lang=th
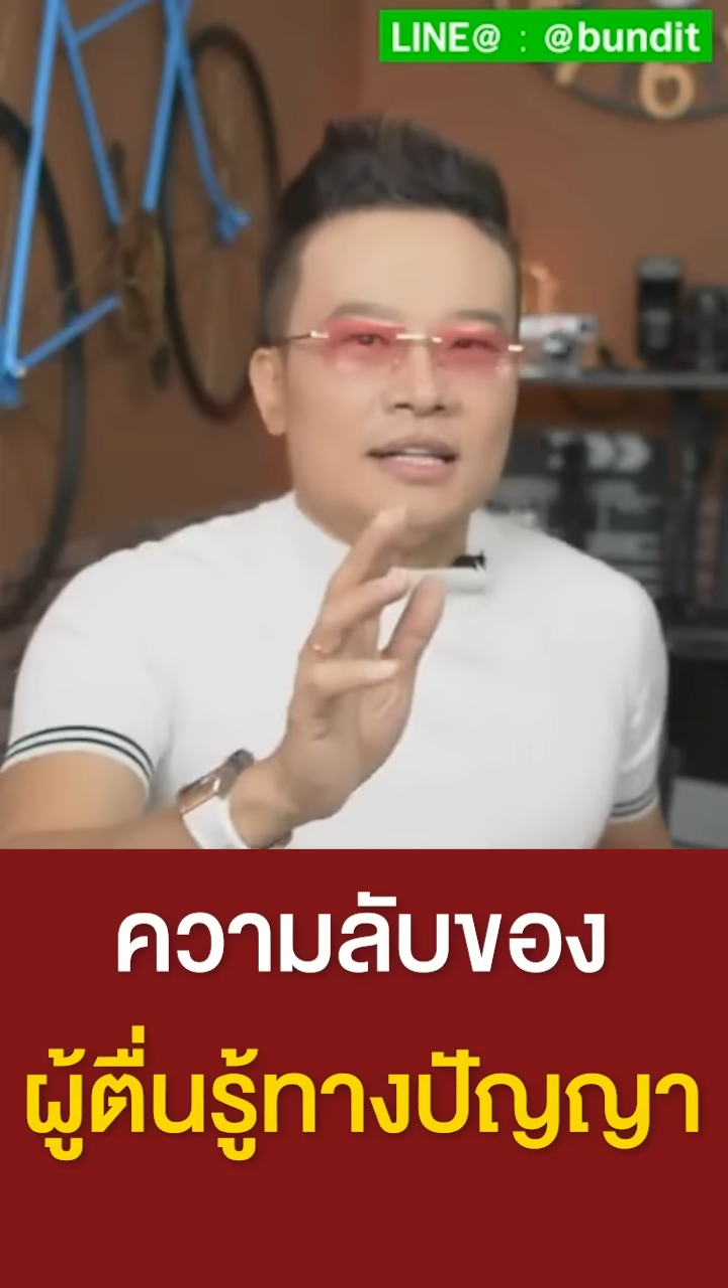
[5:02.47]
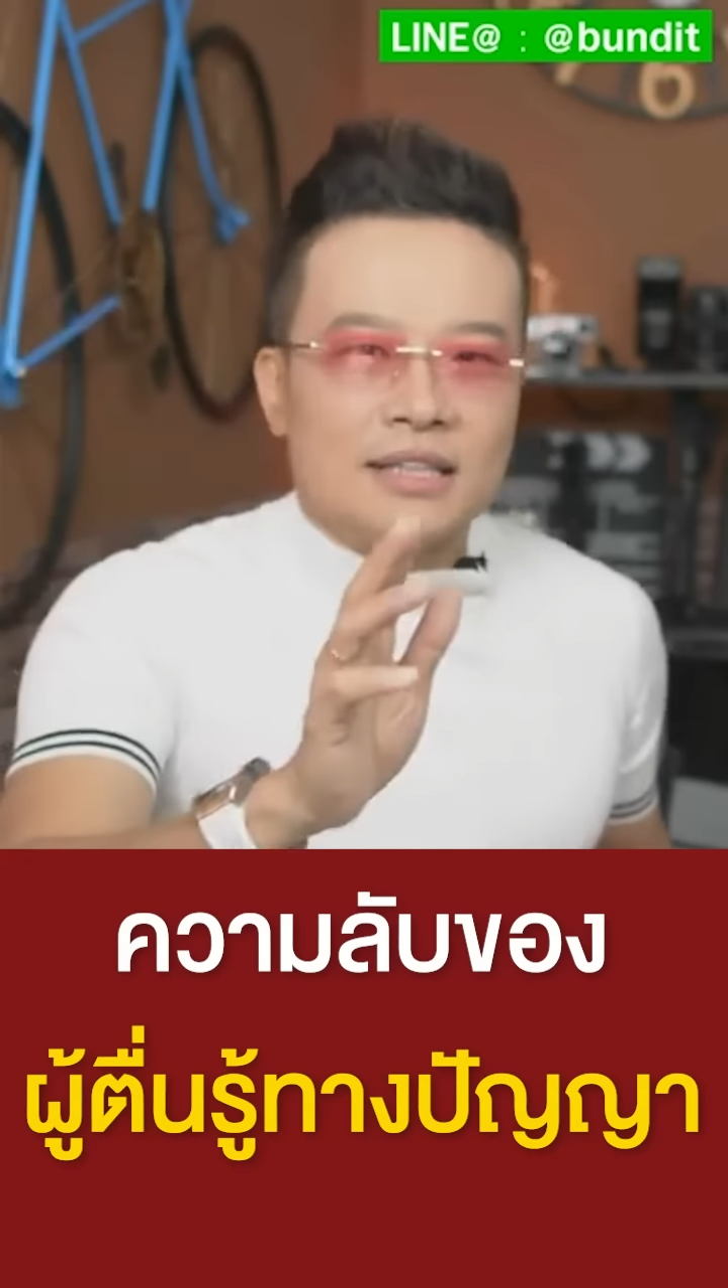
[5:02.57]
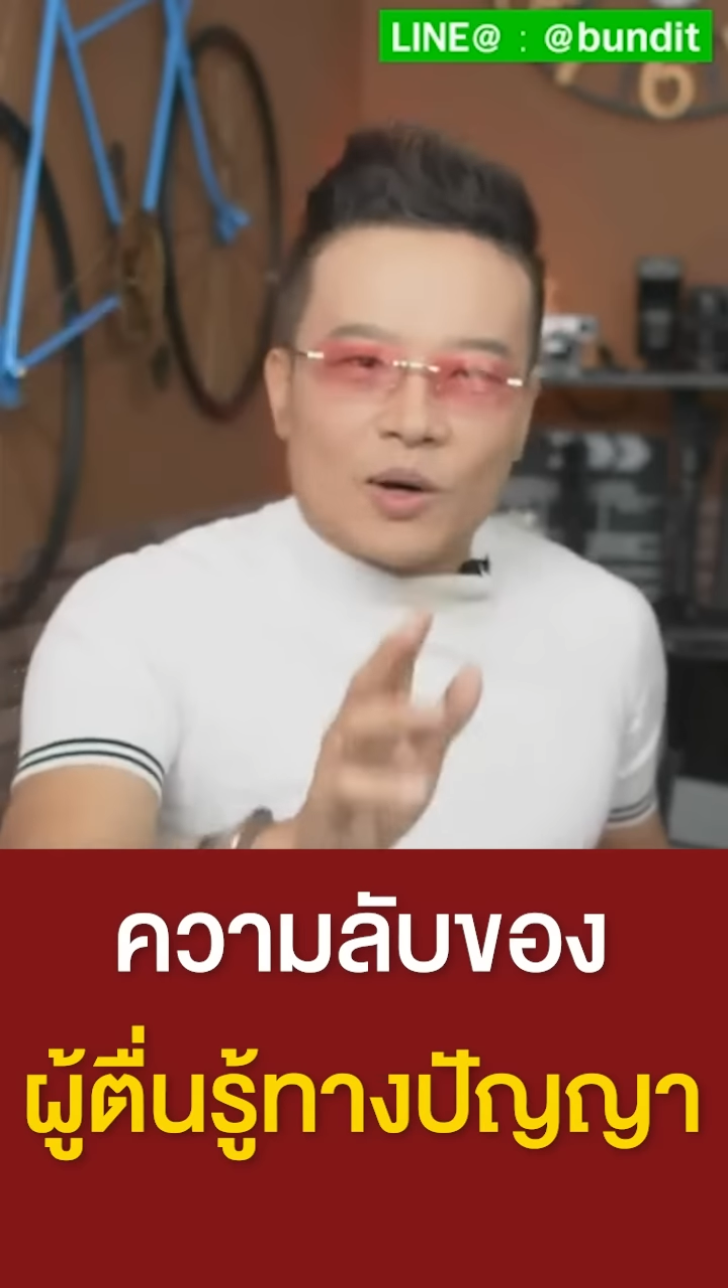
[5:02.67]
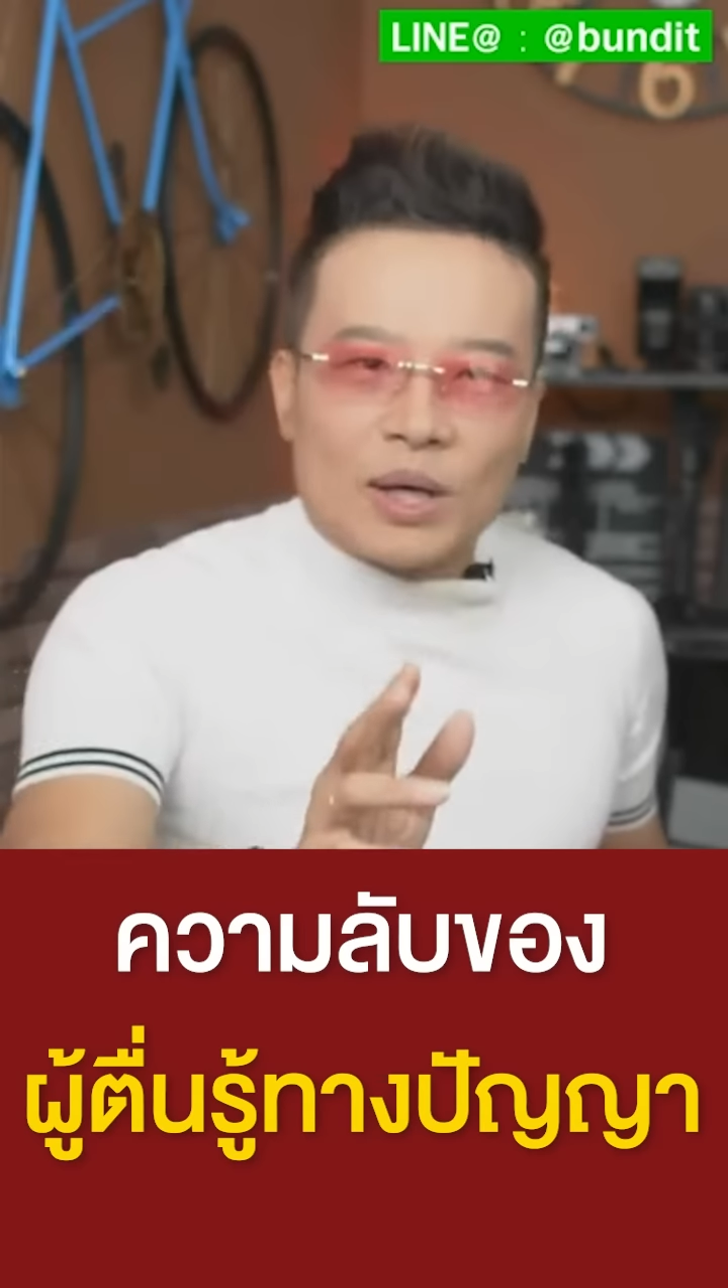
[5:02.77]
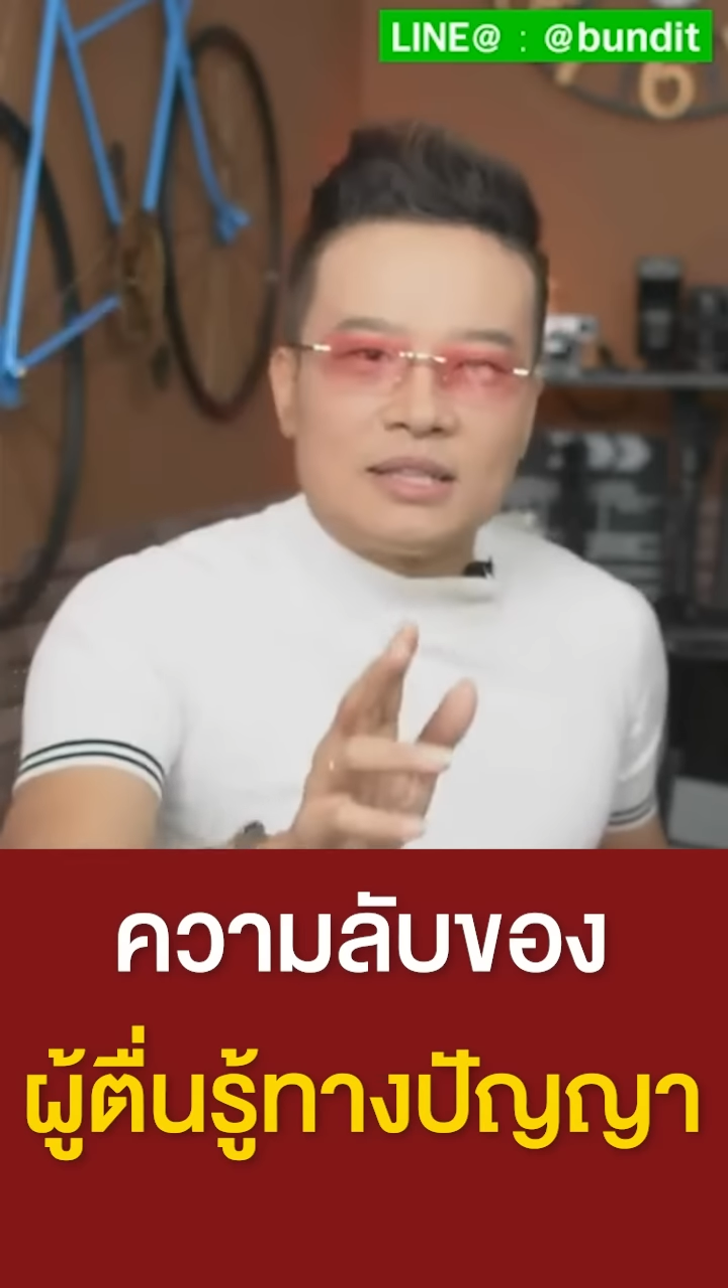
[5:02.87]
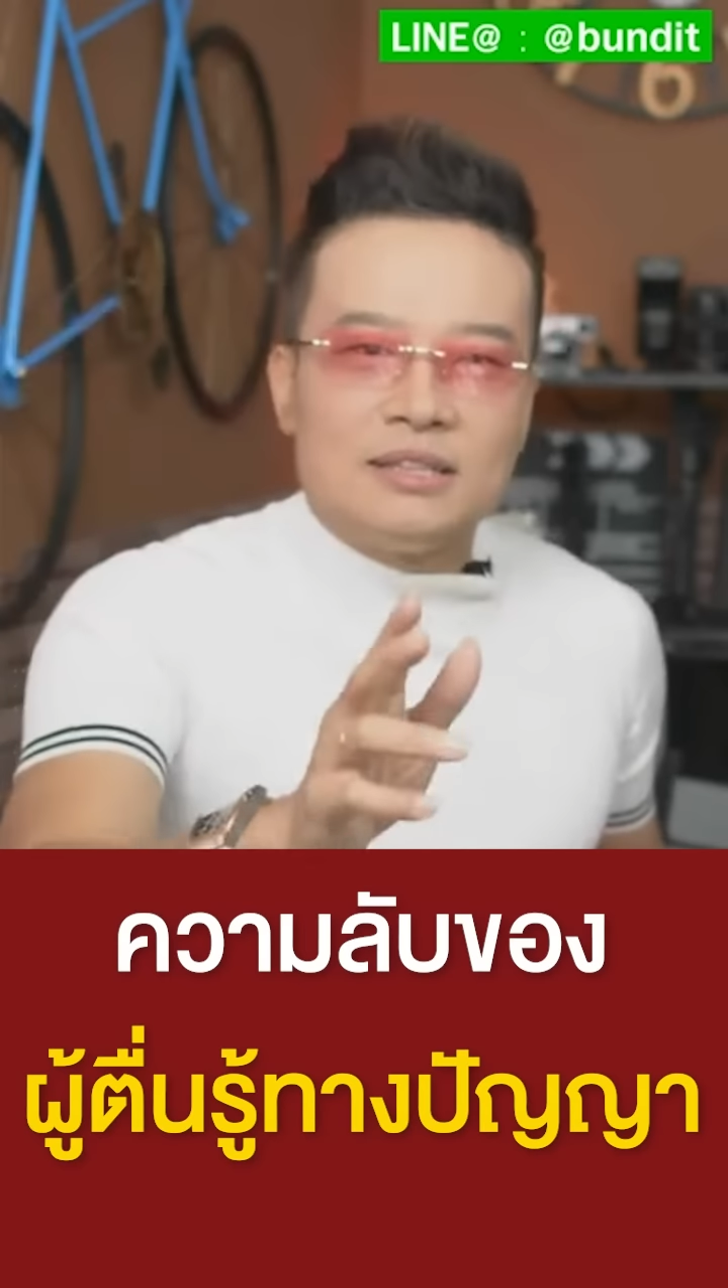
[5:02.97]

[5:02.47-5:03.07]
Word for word: แต่ว่าจ